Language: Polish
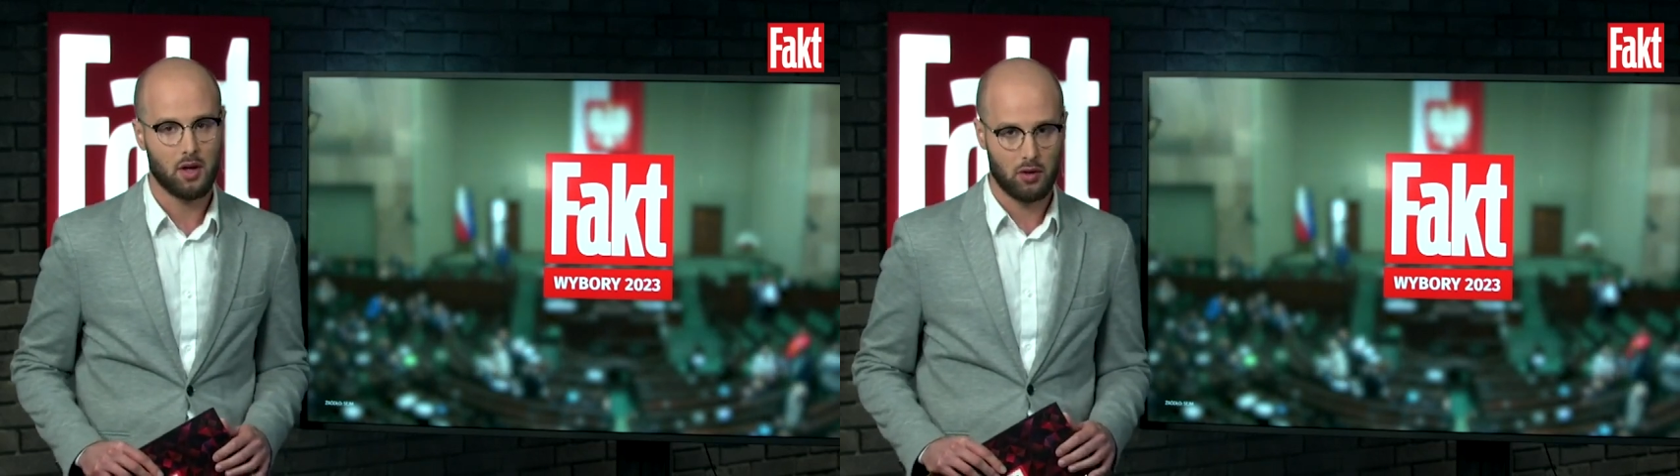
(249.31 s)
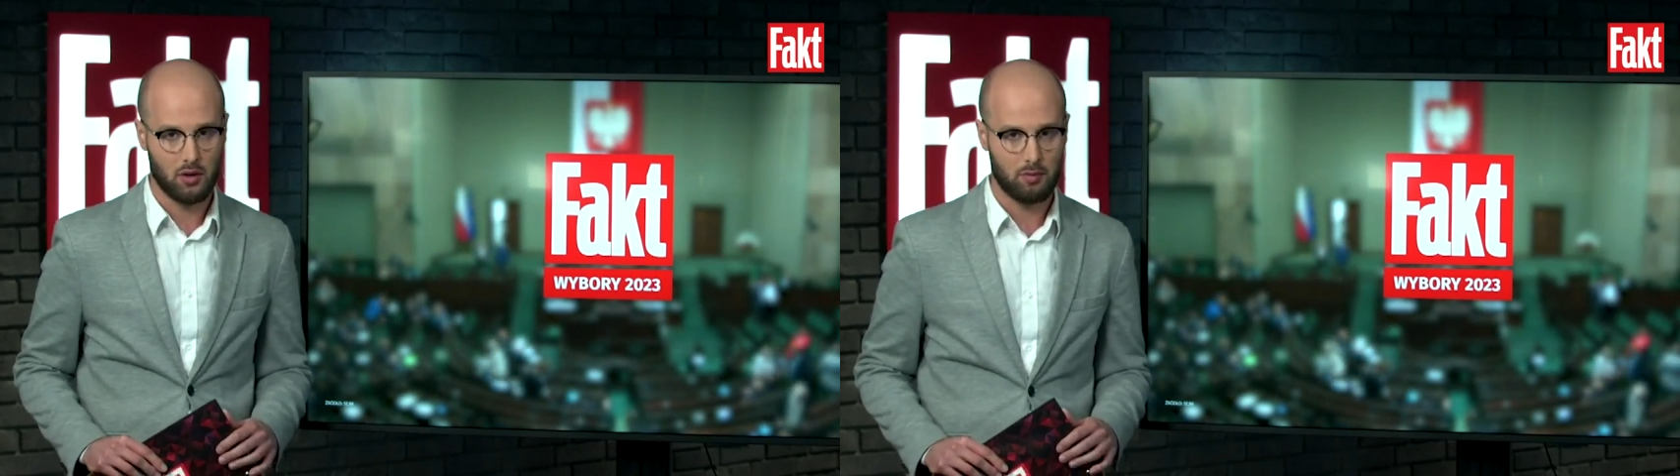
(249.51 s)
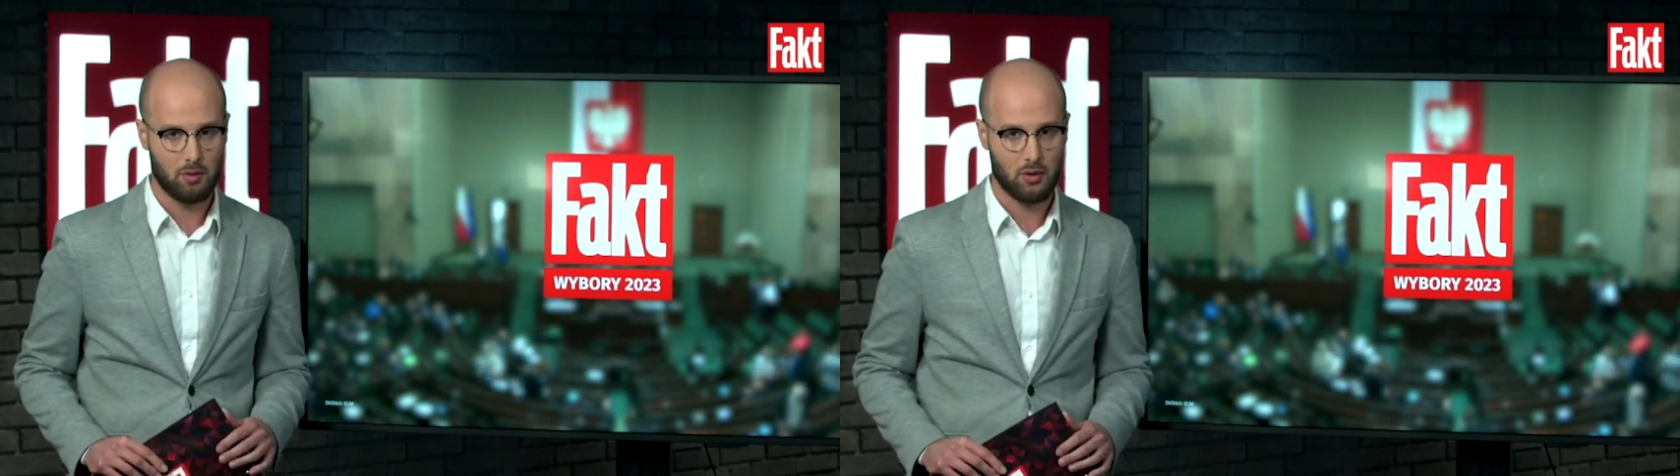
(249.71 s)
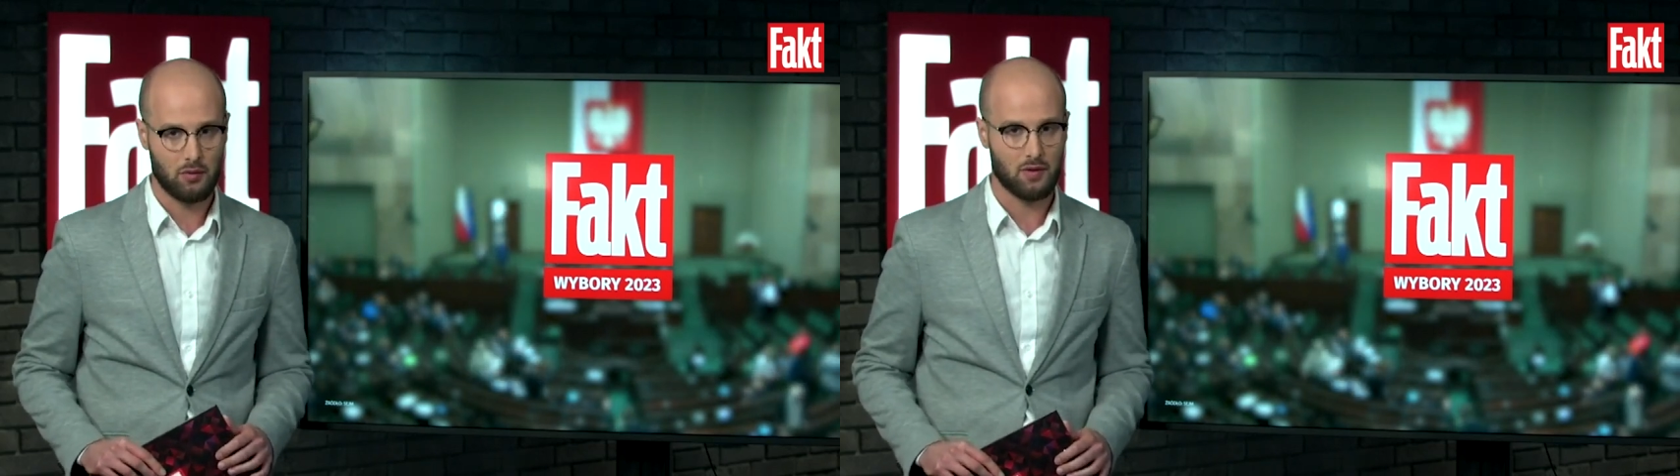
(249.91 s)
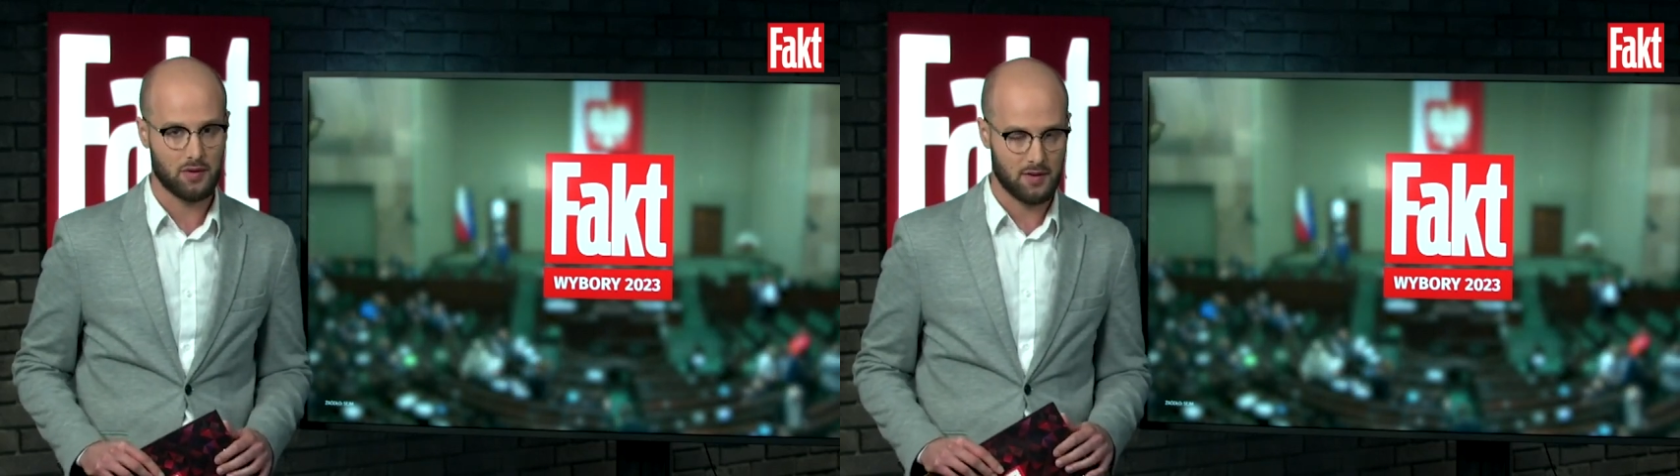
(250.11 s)
Do
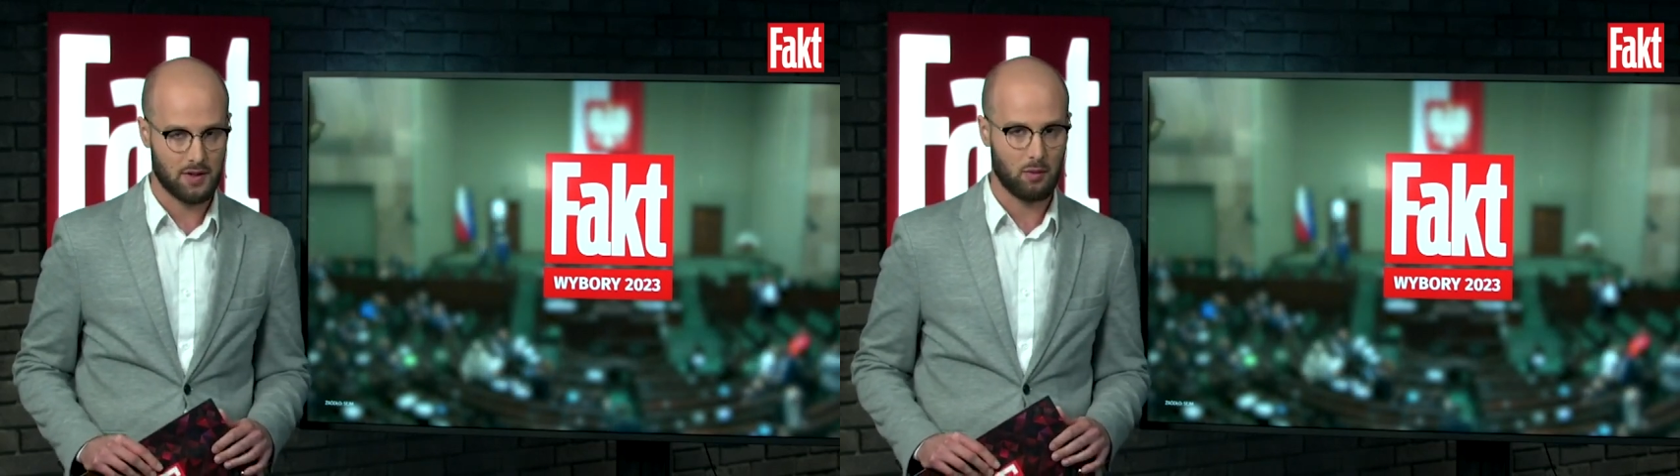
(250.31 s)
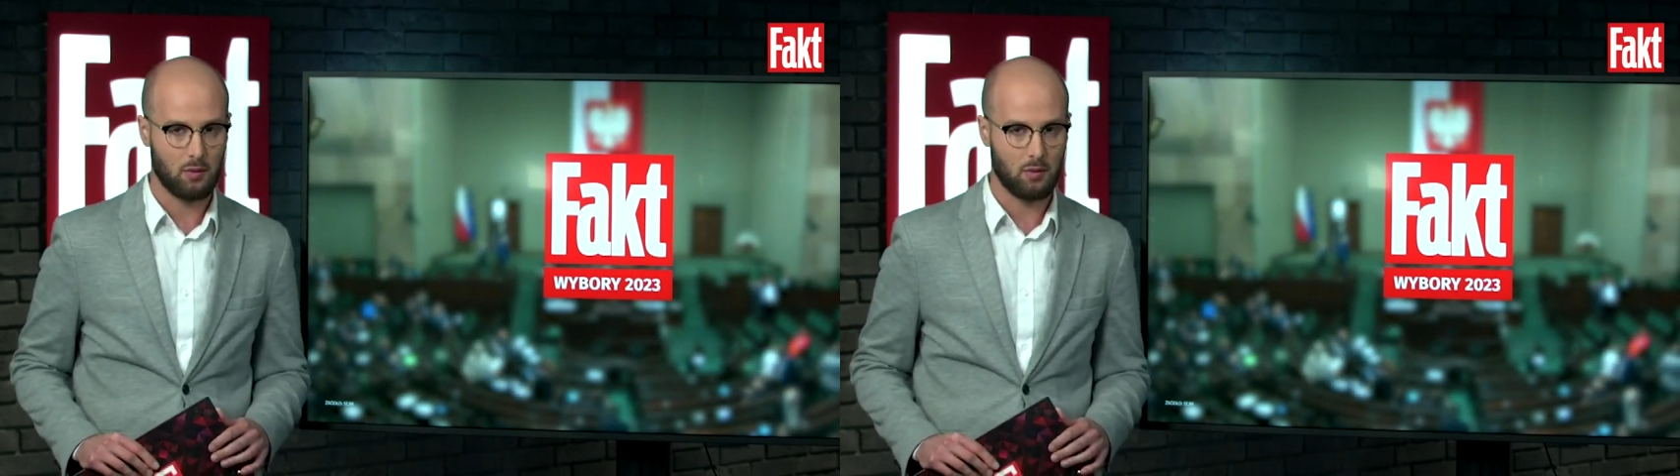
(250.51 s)
wyborów został